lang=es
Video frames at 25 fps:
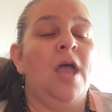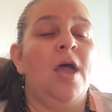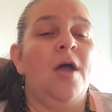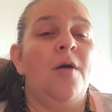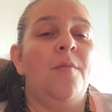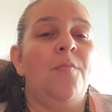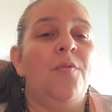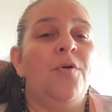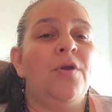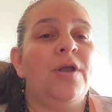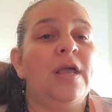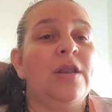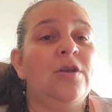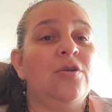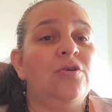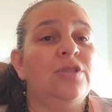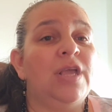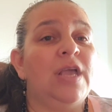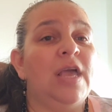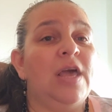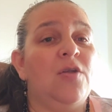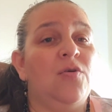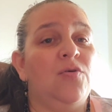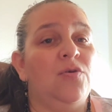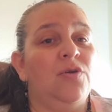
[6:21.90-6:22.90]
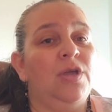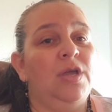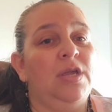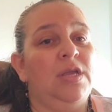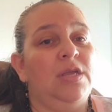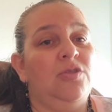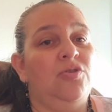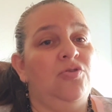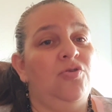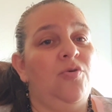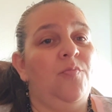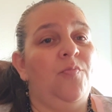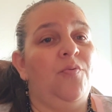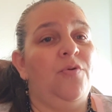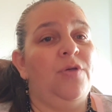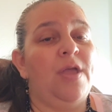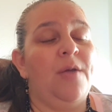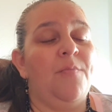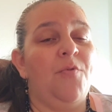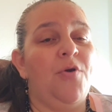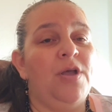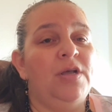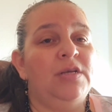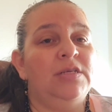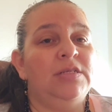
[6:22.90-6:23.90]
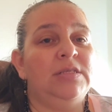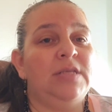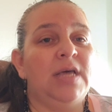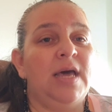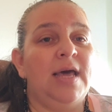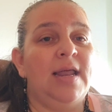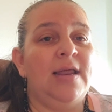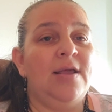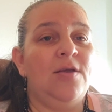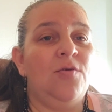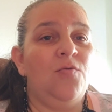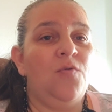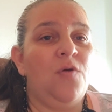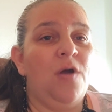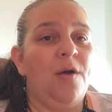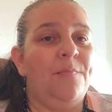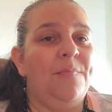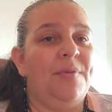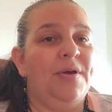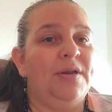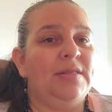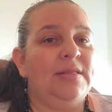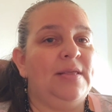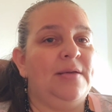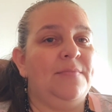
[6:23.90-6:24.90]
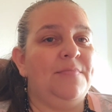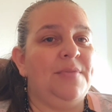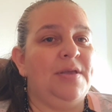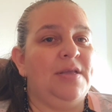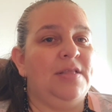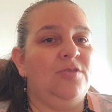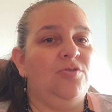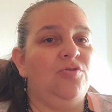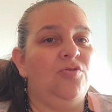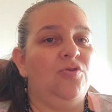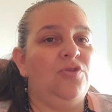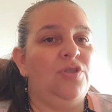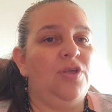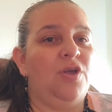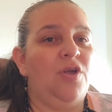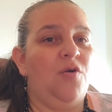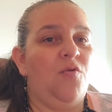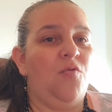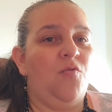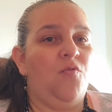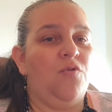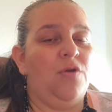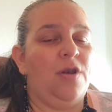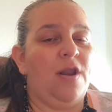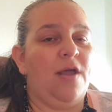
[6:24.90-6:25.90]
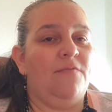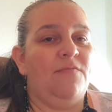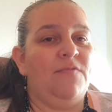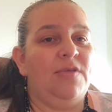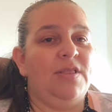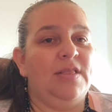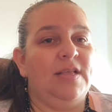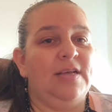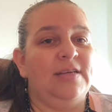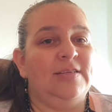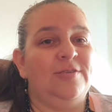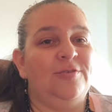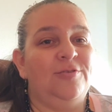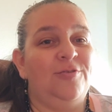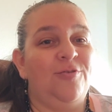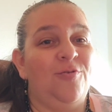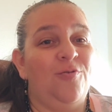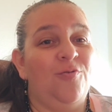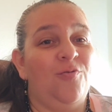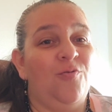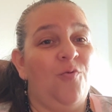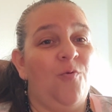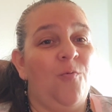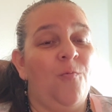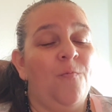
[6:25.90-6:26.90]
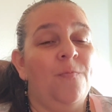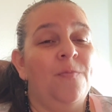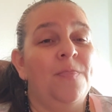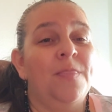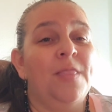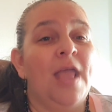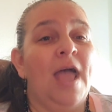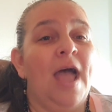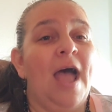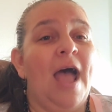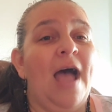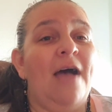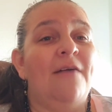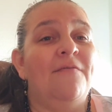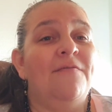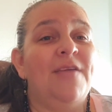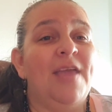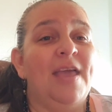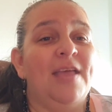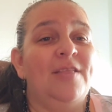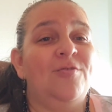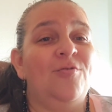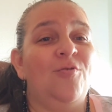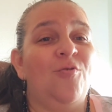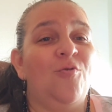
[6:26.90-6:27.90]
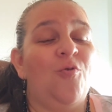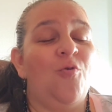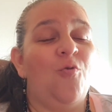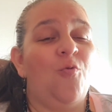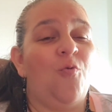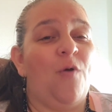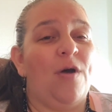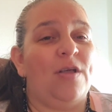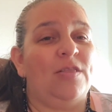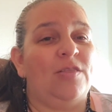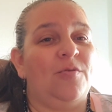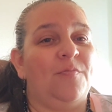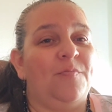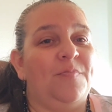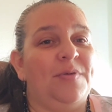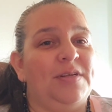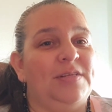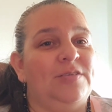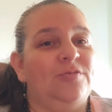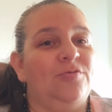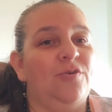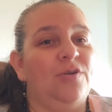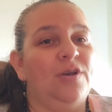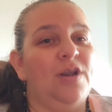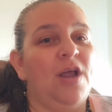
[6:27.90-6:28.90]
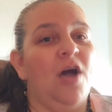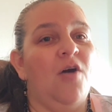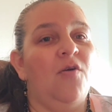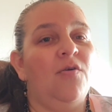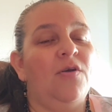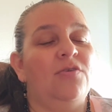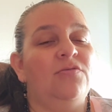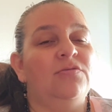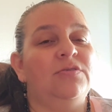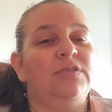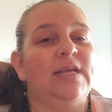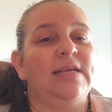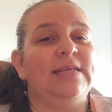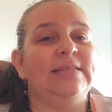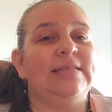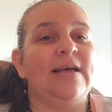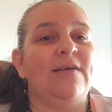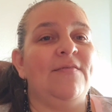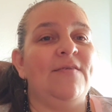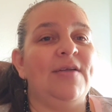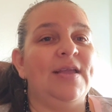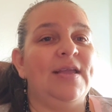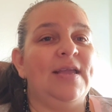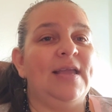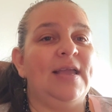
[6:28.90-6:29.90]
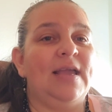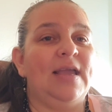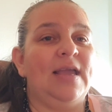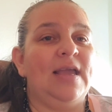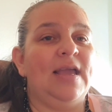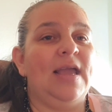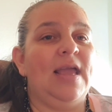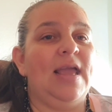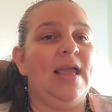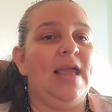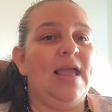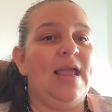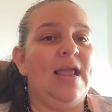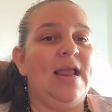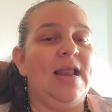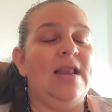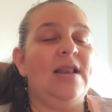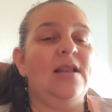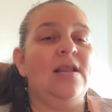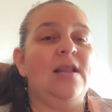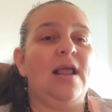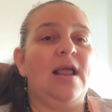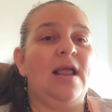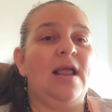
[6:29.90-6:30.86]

porque nos dijeron que no podíamos estar en un apartamento de una habitación habiendo cuatro personas, aunque ustedes saben que el